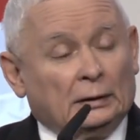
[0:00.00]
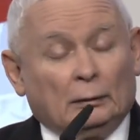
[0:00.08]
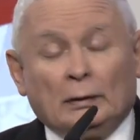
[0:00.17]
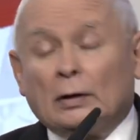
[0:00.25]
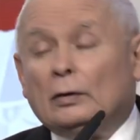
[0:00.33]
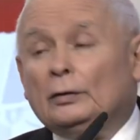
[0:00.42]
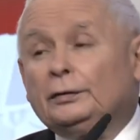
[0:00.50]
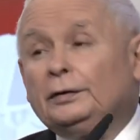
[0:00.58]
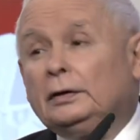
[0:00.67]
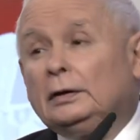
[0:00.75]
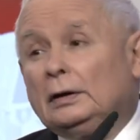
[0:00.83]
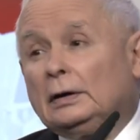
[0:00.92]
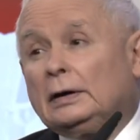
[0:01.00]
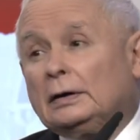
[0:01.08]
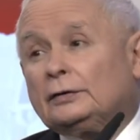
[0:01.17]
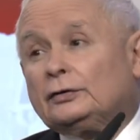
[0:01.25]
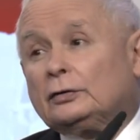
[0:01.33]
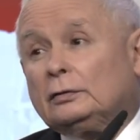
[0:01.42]
łagodnie i
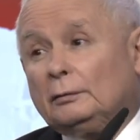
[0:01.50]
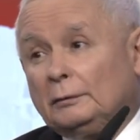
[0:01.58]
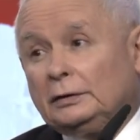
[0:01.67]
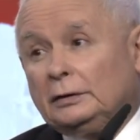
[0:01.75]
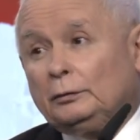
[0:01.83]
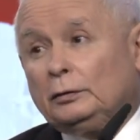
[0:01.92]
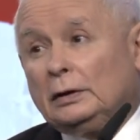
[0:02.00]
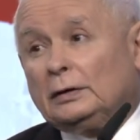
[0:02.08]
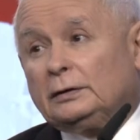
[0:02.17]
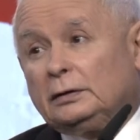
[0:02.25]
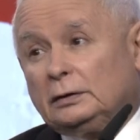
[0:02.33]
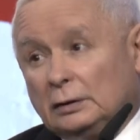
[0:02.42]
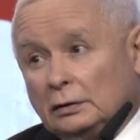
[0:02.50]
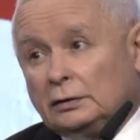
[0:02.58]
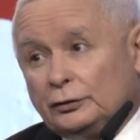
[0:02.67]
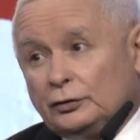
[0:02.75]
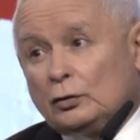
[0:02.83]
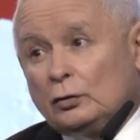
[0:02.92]
elegancko manipulacji.
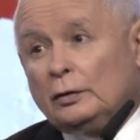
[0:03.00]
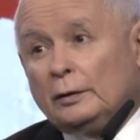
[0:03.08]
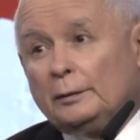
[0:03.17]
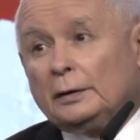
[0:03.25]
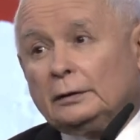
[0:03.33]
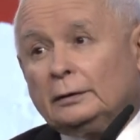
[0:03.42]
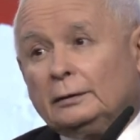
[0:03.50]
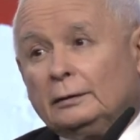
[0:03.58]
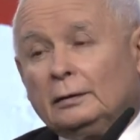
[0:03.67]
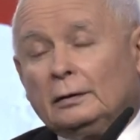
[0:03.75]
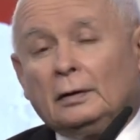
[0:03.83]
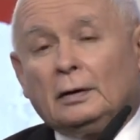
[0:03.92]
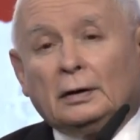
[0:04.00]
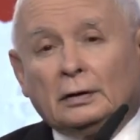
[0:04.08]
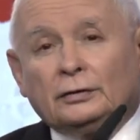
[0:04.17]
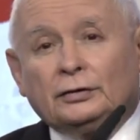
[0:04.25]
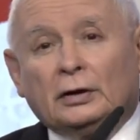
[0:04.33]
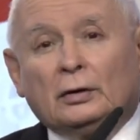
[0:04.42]
Także dziękuję Panu.
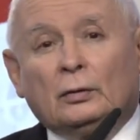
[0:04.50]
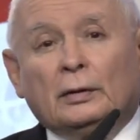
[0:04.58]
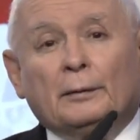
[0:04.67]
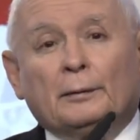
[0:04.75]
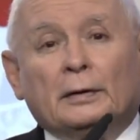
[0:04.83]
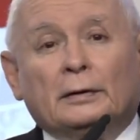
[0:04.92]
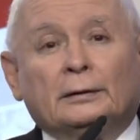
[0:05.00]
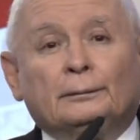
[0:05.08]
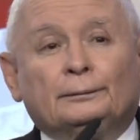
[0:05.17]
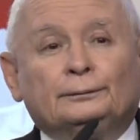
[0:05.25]
Szanowni Państwo,